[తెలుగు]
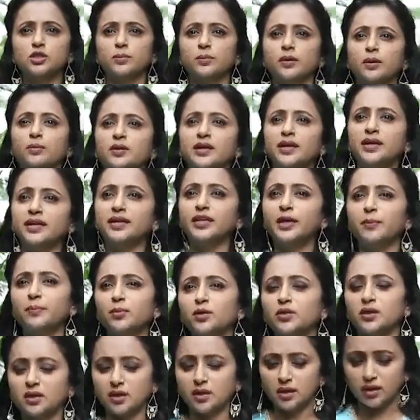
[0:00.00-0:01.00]
బాబు లేట్
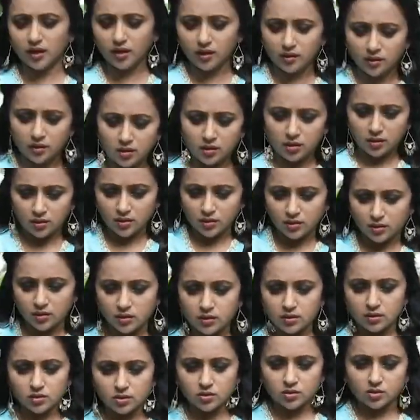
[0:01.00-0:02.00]
అయిపోతుంది
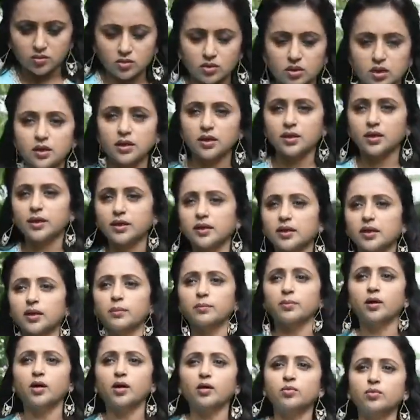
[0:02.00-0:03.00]
తొందరగా కానీ రా
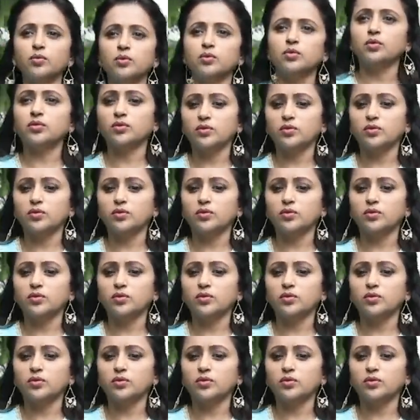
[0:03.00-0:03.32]
బాబు